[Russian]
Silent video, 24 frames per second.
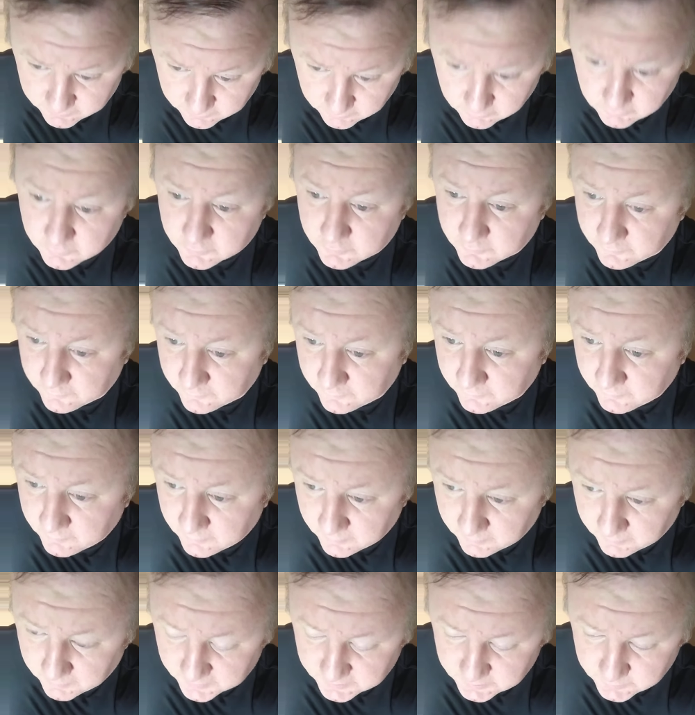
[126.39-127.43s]
Ну,
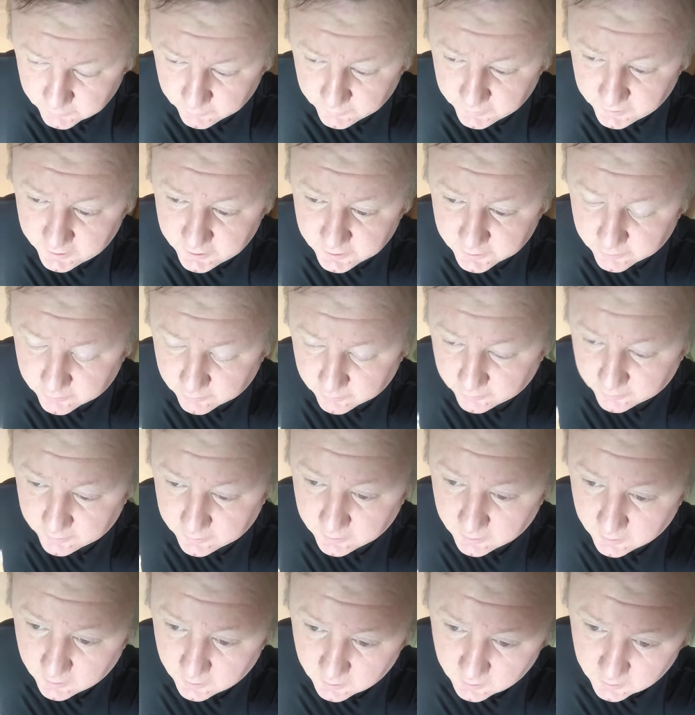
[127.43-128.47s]
вот почему меня не трогают?
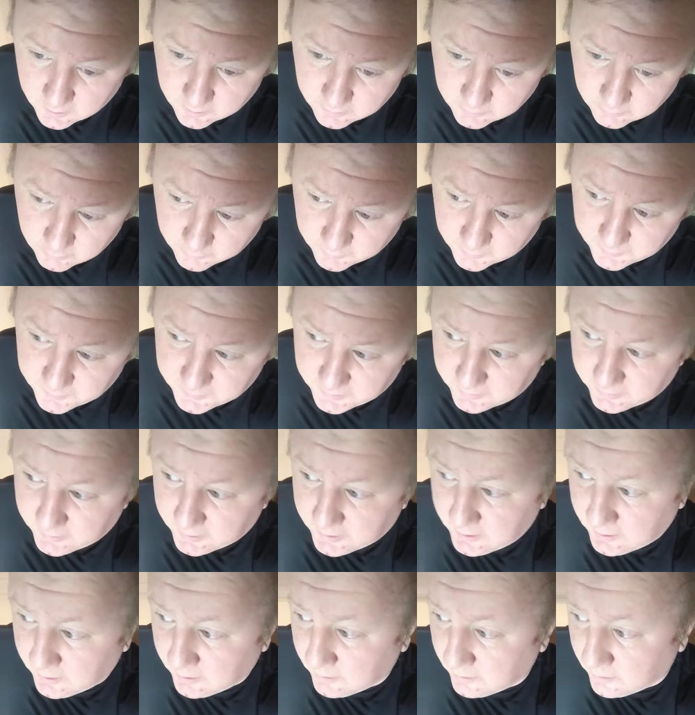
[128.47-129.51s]
Ну,
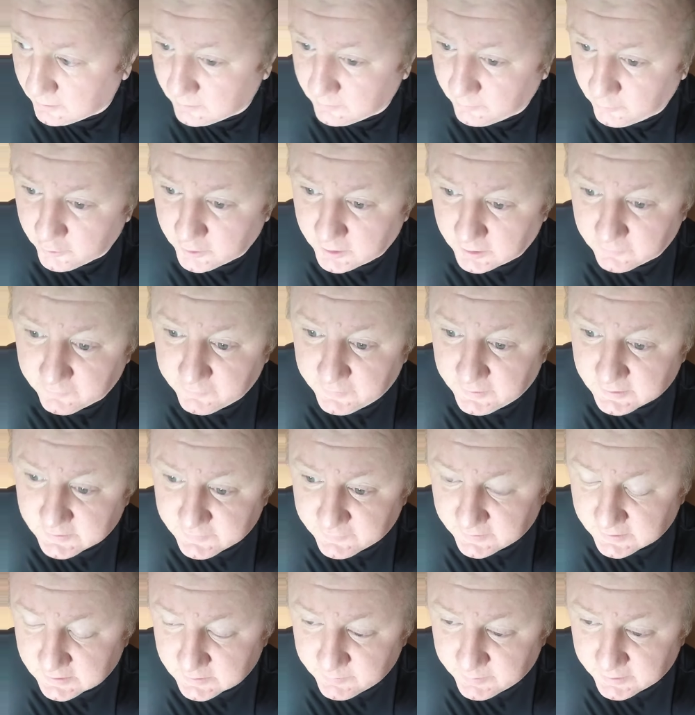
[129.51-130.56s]
во-первых, э, мой конфликт с
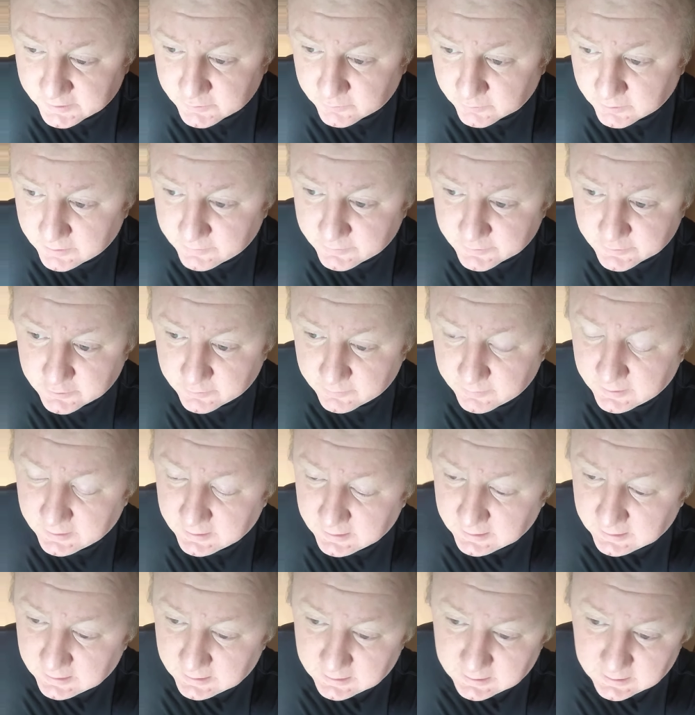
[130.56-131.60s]
ФСБ, с руководством,
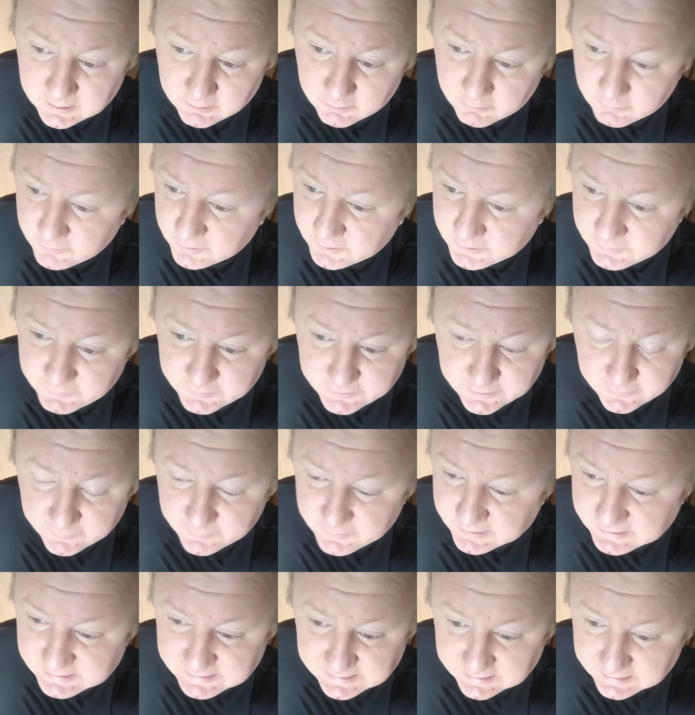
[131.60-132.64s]
он известен
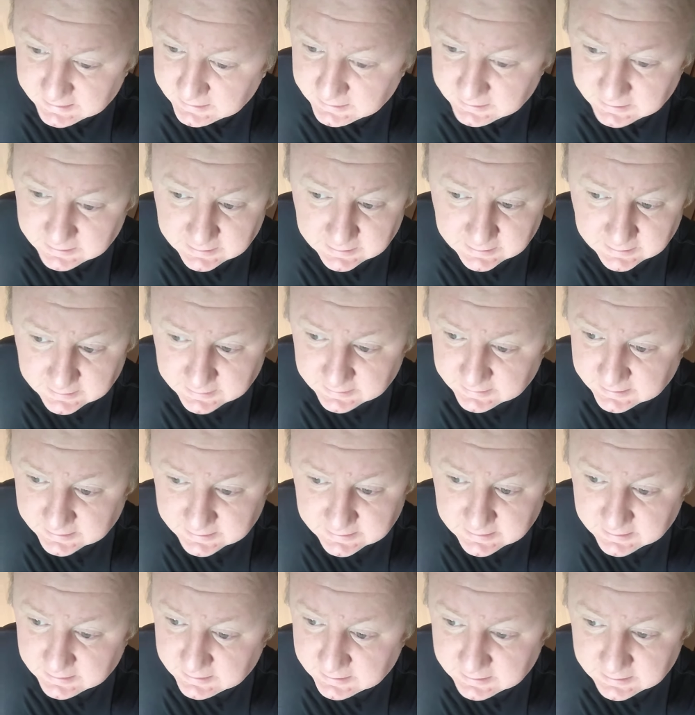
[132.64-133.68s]
всей стране и так
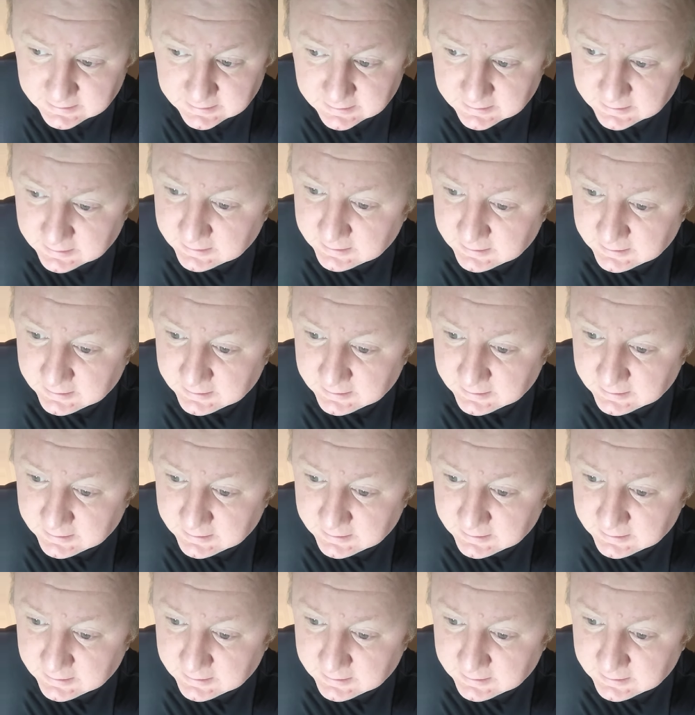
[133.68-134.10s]
далее.